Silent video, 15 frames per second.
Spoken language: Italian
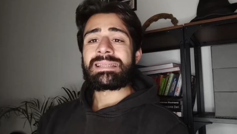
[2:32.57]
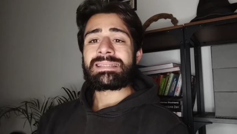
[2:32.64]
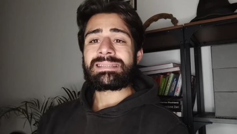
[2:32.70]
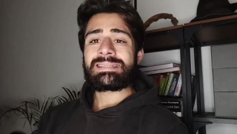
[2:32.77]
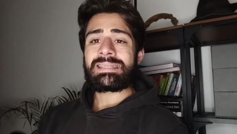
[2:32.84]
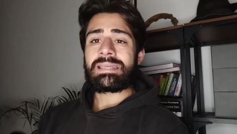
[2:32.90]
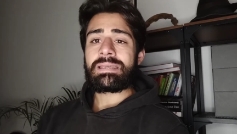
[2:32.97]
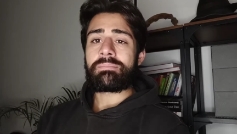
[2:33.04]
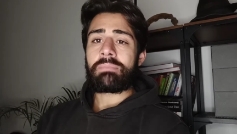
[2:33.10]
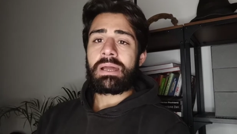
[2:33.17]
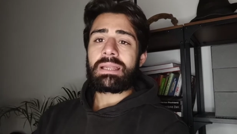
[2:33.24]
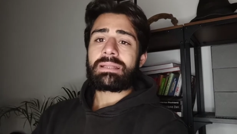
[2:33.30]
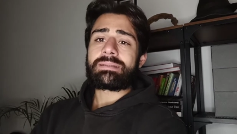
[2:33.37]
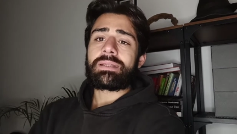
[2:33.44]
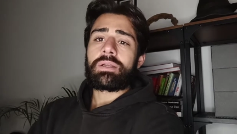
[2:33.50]
sì, ma
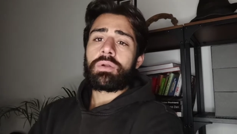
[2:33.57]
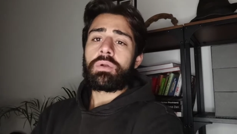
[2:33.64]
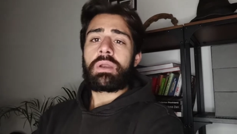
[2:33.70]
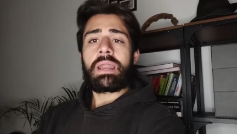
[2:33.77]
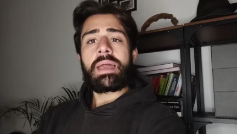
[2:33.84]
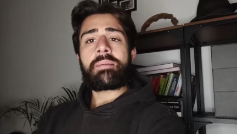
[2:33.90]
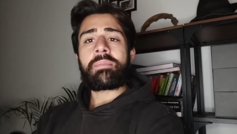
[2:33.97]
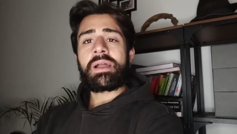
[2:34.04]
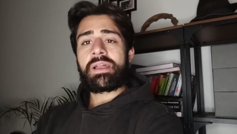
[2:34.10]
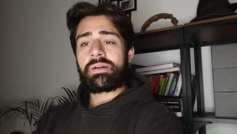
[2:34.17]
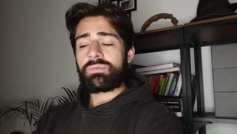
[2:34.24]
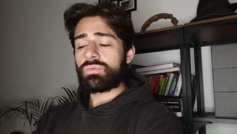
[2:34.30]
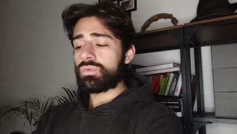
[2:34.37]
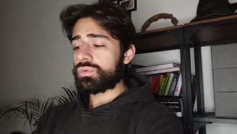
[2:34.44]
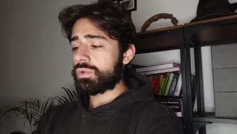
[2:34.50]
in realtà non l'hai mai
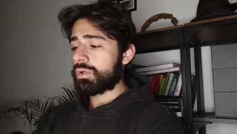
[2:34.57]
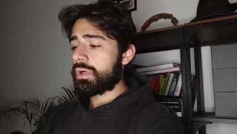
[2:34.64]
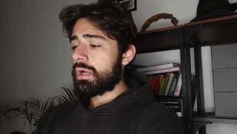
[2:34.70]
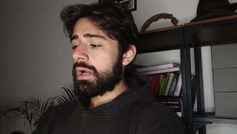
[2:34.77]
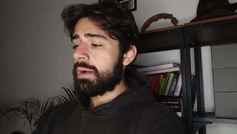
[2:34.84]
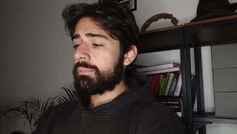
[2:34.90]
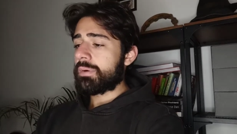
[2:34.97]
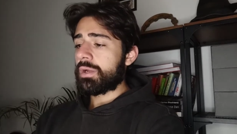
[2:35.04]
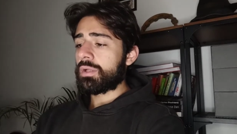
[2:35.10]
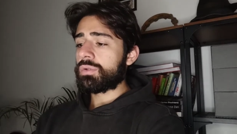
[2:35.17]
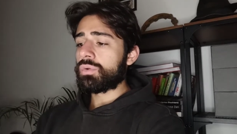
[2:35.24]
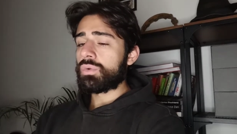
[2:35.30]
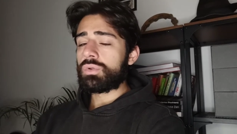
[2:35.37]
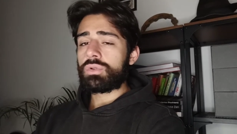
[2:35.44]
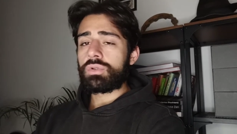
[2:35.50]
avuto. Prima di
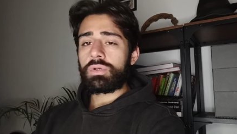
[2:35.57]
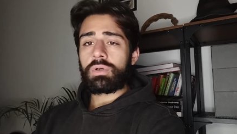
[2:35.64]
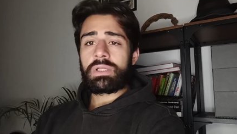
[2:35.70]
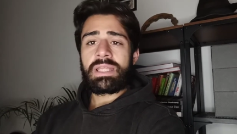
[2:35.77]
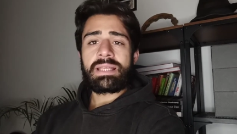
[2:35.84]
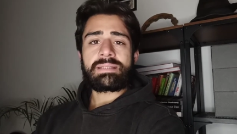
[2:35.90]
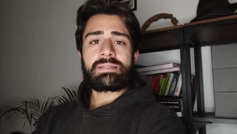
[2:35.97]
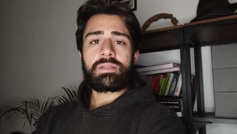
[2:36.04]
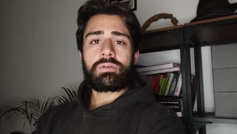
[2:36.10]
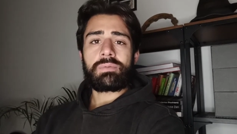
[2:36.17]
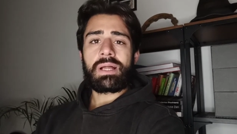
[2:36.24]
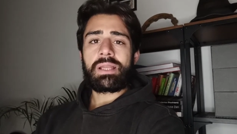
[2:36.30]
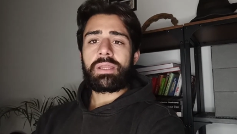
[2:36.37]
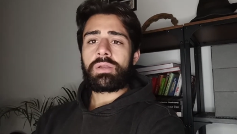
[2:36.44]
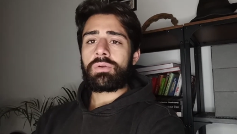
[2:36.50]
tutto gli esseri
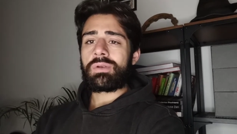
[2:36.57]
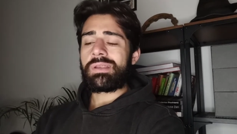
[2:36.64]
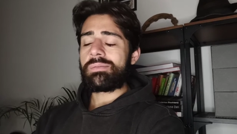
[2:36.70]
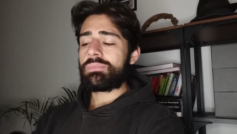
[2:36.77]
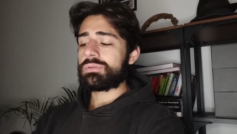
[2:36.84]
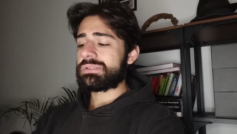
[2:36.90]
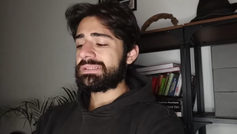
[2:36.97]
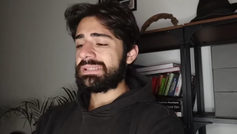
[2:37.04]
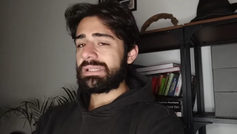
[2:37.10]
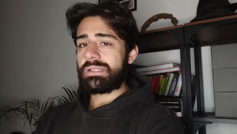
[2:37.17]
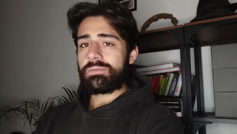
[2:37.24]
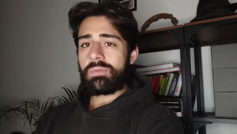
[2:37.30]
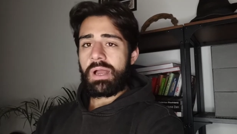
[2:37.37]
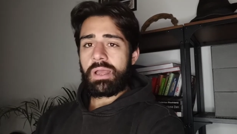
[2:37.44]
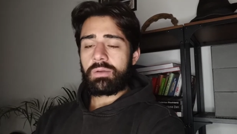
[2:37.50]
umani non li
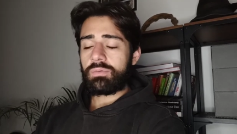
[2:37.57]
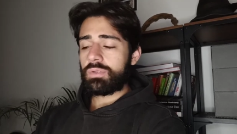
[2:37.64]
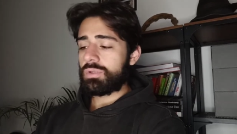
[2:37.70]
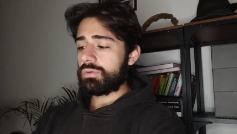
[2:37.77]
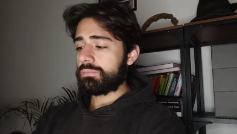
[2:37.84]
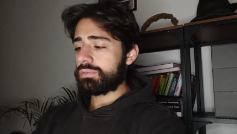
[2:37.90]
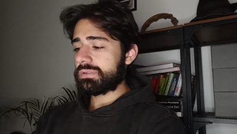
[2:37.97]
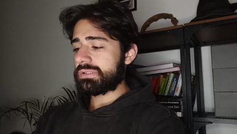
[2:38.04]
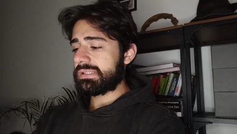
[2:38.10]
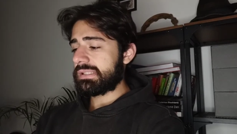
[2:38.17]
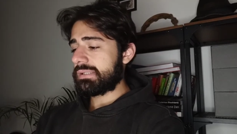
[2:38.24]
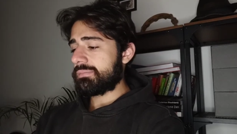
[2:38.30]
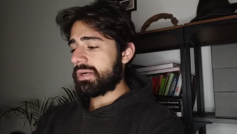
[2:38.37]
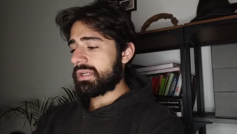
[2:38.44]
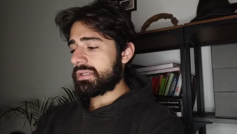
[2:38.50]
possiedi mai, quindi non
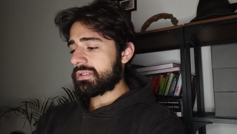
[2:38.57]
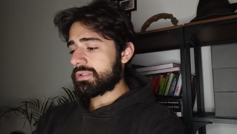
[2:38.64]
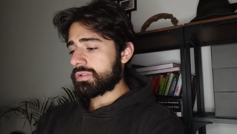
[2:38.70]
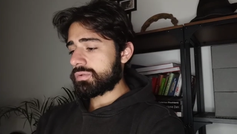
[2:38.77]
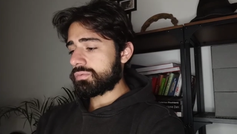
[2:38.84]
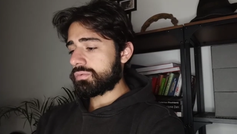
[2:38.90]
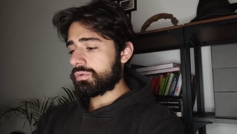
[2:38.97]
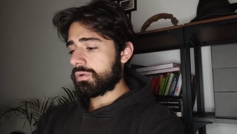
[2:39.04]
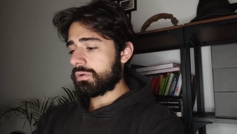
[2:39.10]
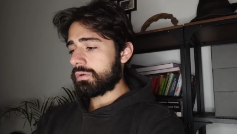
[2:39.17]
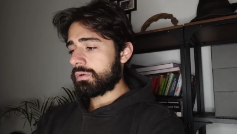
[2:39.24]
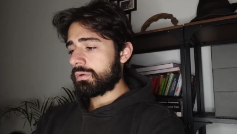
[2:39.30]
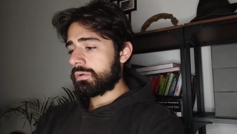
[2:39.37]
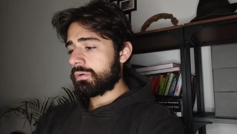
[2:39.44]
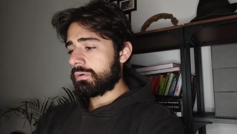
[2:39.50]
possiedi mai
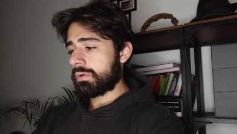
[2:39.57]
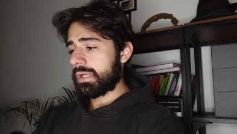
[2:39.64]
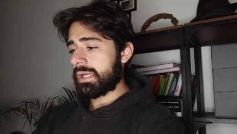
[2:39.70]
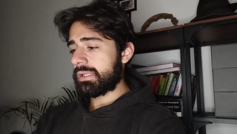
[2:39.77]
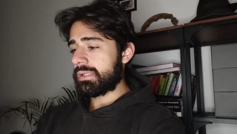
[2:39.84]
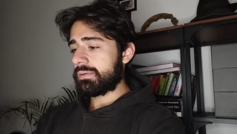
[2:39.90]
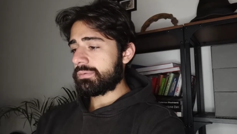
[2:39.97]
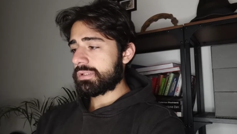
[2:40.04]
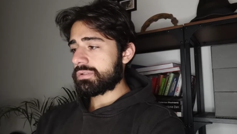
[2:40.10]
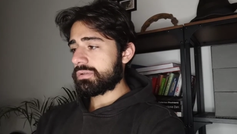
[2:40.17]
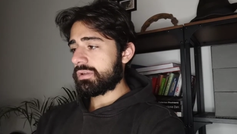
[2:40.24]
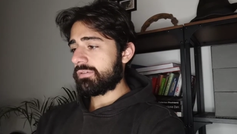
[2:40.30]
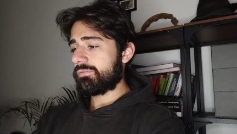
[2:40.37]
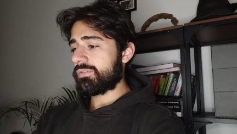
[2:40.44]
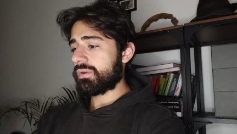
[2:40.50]
nessuno, ok, delle
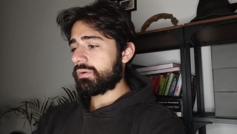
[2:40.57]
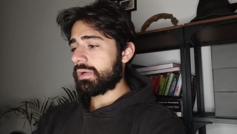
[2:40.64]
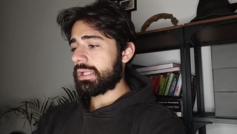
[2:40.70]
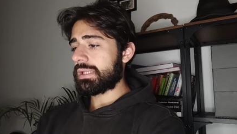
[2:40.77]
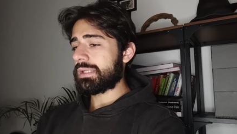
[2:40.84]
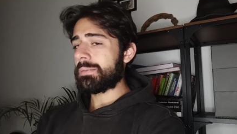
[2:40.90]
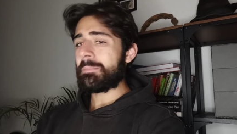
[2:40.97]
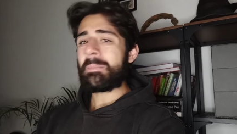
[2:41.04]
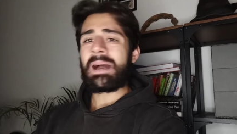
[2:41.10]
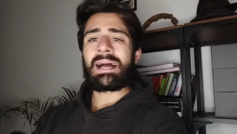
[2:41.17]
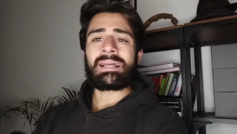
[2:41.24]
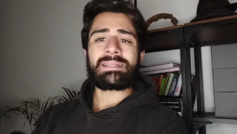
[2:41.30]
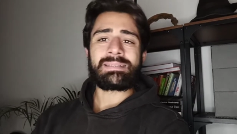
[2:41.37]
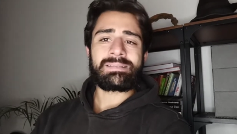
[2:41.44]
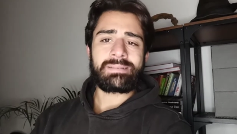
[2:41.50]
persone che frequenti.
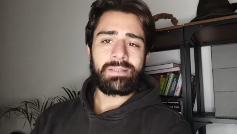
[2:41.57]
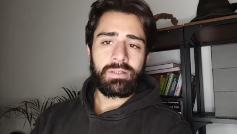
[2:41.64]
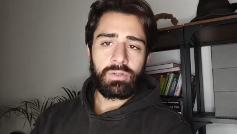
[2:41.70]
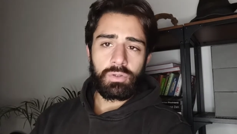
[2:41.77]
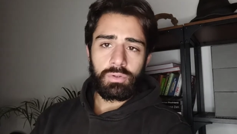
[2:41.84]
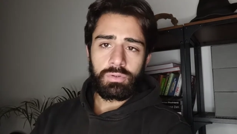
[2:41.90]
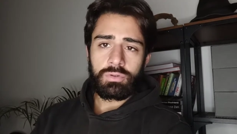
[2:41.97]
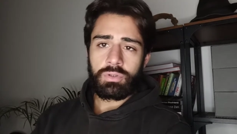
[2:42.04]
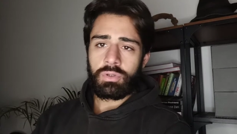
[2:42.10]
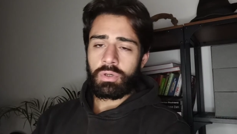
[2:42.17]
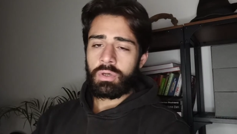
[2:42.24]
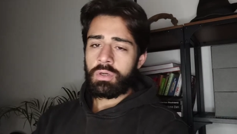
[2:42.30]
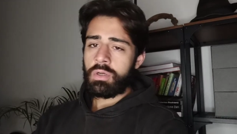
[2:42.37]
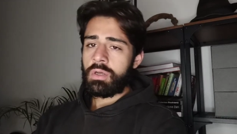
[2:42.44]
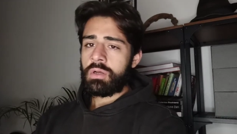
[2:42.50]
Ma in
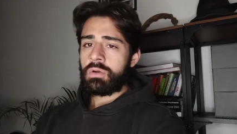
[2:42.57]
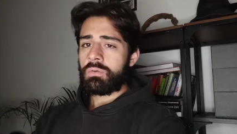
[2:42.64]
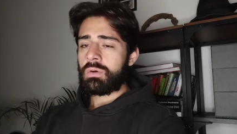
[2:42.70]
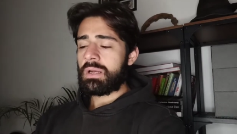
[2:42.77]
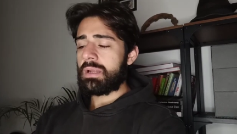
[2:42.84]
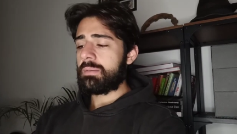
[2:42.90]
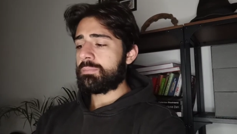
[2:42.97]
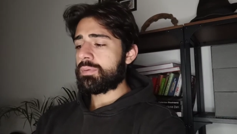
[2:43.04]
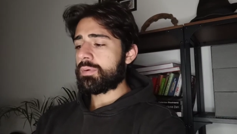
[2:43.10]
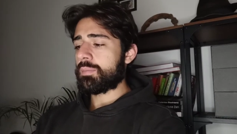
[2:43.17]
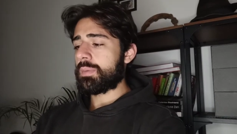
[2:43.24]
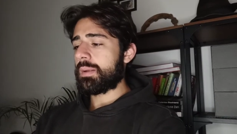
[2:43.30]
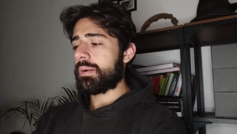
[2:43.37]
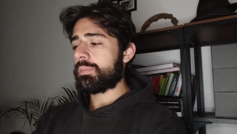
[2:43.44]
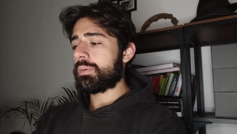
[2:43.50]
secondo, qual è il
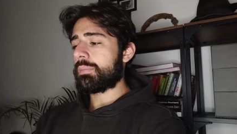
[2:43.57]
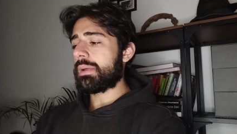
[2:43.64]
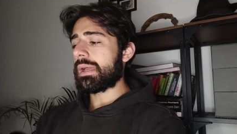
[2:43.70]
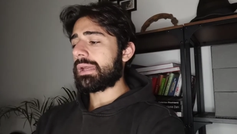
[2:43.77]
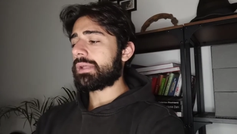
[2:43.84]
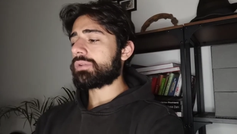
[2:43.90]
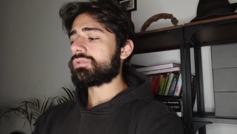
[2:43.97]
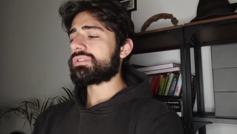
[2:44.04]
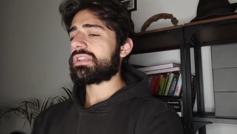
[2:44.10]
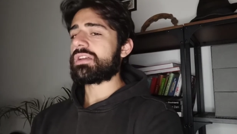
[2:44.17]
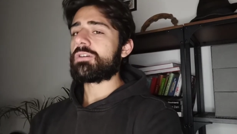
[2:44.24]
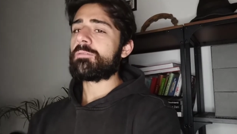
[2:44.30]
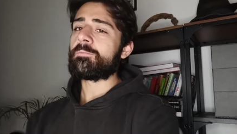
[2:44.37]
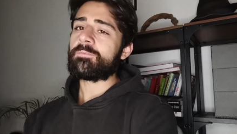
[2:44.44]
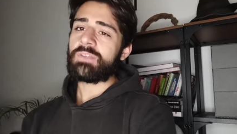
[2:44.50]
problema? Il problema è che tu sei
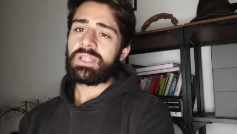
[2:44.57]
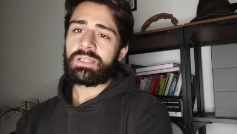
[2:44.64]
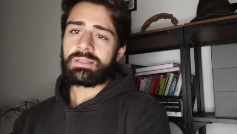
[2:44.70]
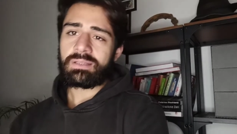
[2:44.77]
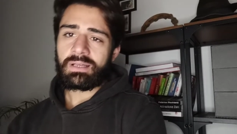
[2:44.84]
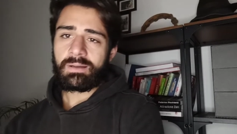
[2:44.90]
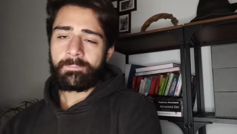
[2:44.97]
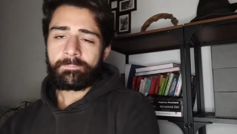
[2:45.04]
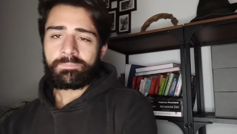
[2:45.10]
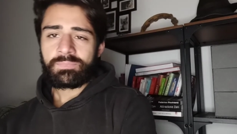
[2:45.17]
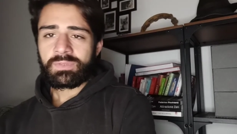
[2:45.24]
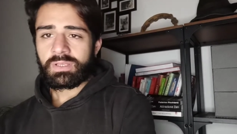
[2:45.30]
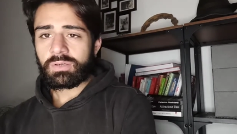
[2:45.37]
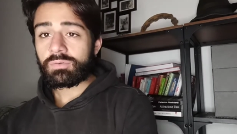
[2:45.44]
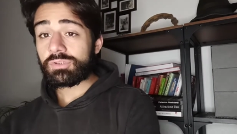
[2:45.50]
convinta
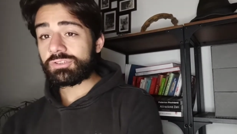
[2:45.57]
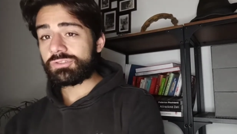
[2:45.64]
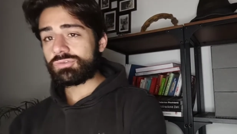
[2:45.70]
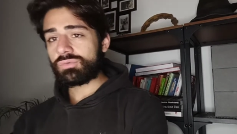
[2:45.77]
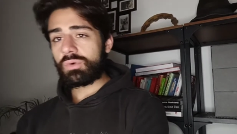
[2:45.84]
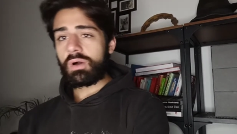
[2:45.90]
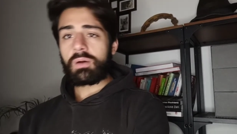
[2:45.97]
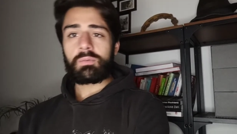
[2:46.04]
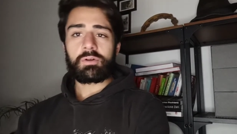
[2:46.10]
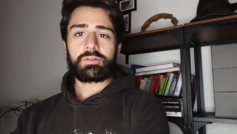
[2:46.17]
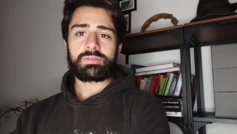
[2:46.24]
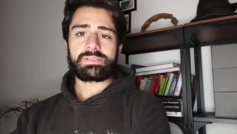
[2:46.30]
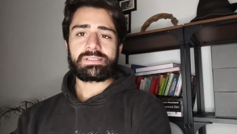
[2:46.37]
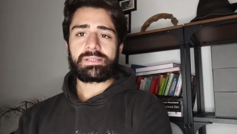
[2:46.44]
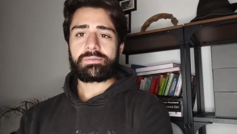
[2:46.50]
che quest'uomo e
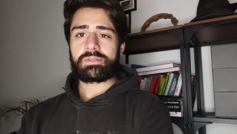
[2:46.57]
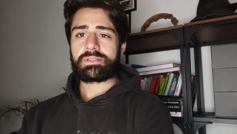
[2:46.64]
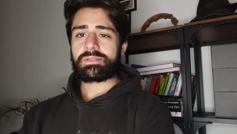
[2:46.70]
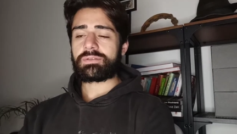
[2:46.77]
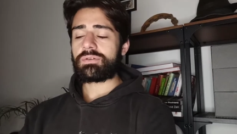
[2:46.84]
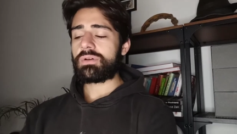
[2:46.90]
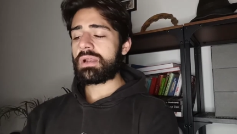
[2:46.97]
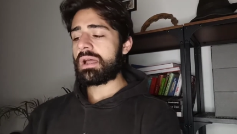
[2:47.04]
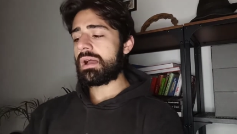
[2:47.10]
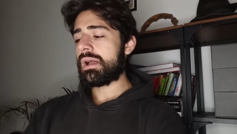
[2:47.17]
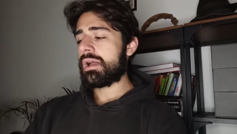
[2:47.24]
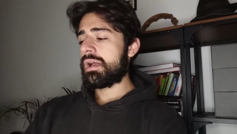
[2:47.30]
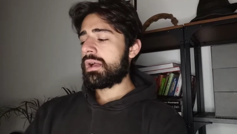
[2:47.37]
questa persona